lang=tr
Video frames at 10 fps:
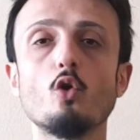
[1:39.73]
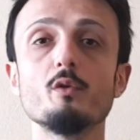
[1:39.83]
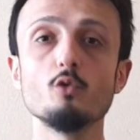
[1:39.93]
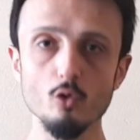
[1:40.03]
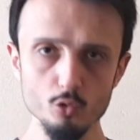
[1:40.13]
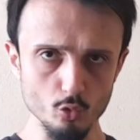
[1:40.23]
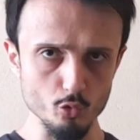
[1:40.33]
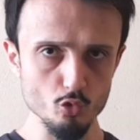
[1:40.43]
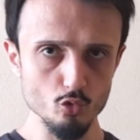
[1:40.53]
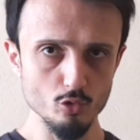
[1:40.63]

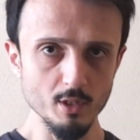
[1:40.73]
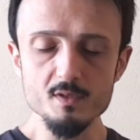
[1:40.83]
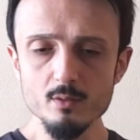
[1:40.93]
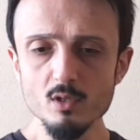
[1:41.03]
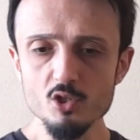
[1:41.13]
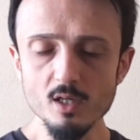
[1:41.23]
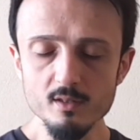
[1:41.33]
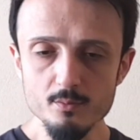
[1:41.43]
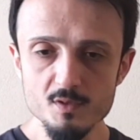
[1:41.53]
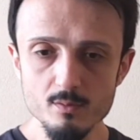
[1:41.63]
Covid-19 bizim
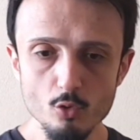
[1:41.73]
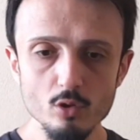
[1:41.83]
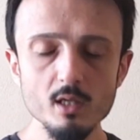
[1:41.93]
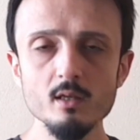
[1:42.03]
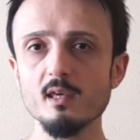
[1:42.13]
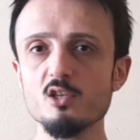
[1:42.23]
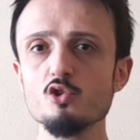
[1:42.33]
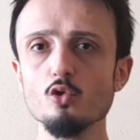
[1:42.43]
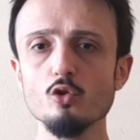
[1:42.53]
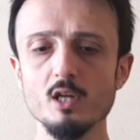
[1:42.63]
yaşantımızı böyle
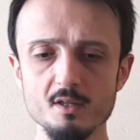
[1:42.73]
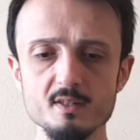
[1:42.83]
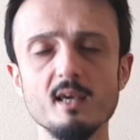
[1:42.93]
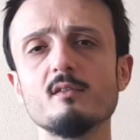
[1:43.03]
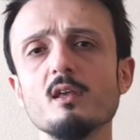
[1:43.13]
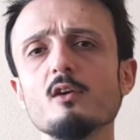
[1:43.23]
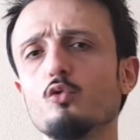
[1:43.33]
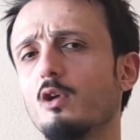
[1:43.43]
geçici olarak sekteye